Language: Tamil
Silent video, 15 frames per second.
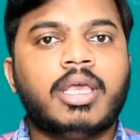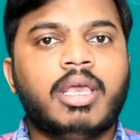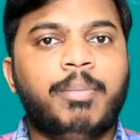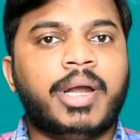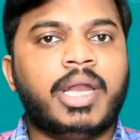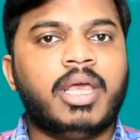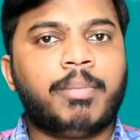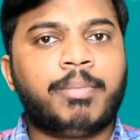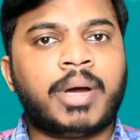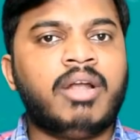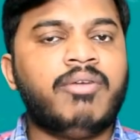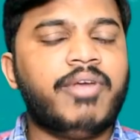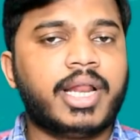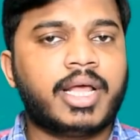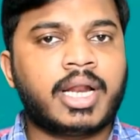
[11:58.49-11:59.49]
இப்படி
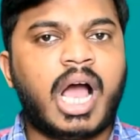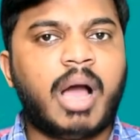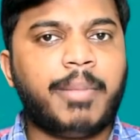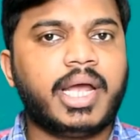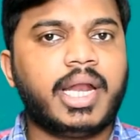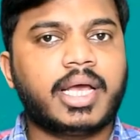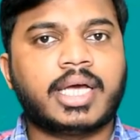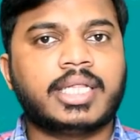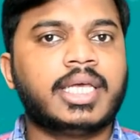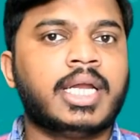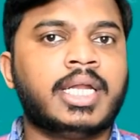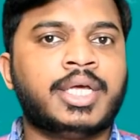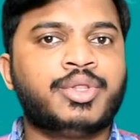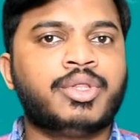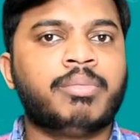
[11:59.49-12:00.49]
பல்வேறு ராமாயண
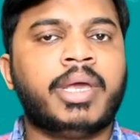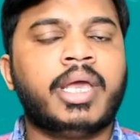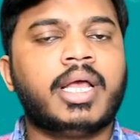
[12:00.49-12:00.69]
கதைகள் இருந்துமே